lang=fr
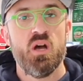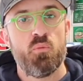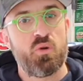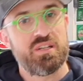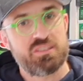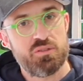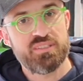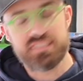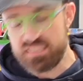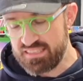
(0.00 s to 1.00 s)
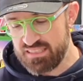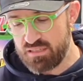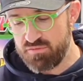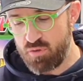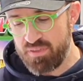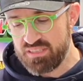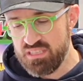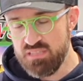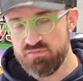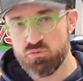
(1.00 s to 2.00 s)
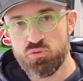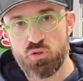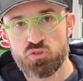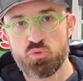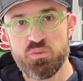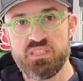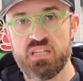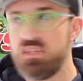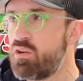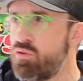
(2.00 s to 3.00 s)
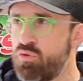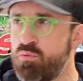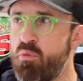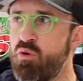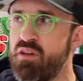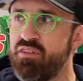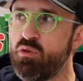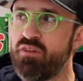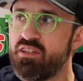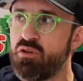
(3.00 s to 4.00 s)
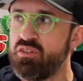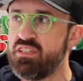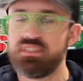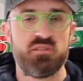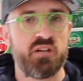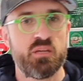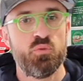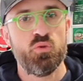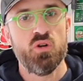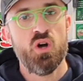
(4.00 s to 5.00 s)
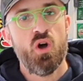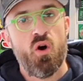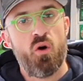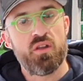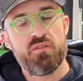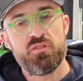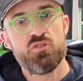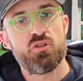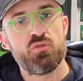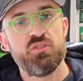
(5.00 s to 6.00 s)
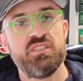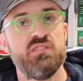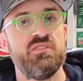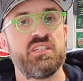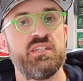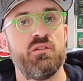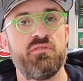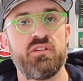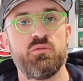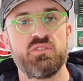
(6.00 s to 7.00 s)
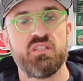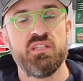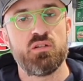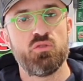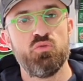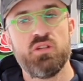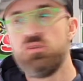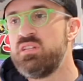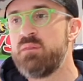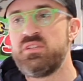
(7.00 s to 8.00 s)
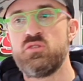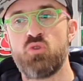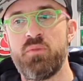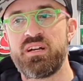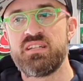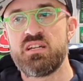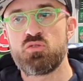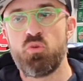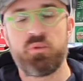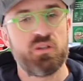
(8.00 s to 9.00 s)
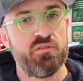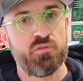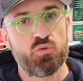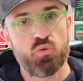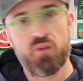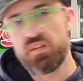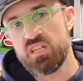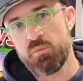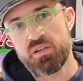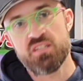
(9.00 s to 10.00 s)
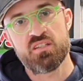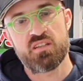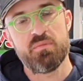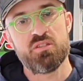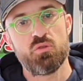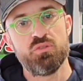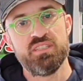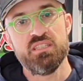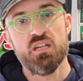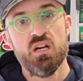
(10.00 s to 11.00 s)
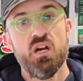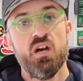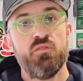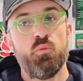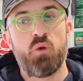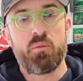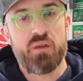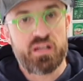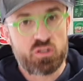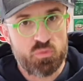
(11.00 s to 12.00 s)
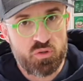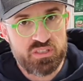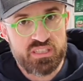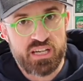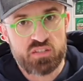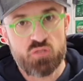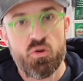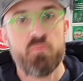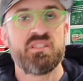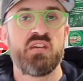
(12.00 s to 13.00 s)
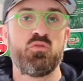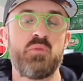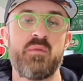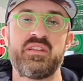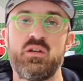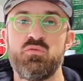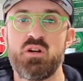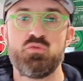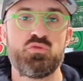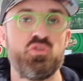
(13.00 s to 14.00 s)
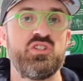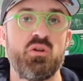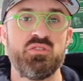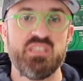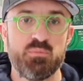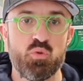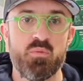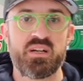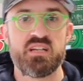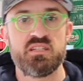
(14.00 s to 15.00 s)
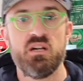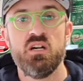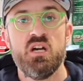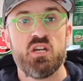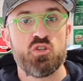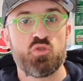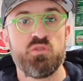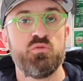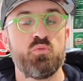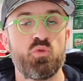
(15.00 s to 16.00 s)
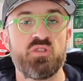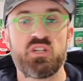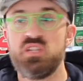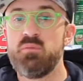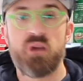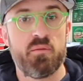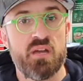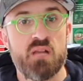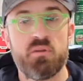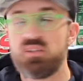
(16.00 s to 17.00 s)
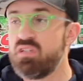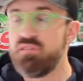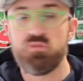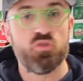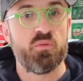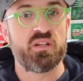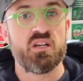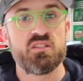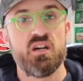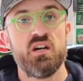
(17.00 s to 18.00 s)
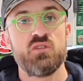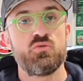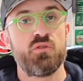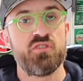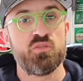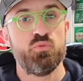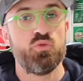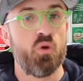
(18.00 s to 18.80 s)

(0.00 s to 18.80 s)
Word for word: Pour l'instant, c'est un site informatif. Durant ce week-end, au bah, moment où la vidéo va sortir, ça devrait être bon. On a fait une sorte de site vitrine en fait. C'est-à-dire que tous les Gundam qui sont en magasin seront pris en photo avec les prix, ça sera mis sur le site. Vous ne pourrez pas les commander directement, mais ça vous permettra de voir tout ce que j'ai en dispo au magasin. Et ensuite, vous me contactez par mail, par téléphone au magasin, sur Facebook,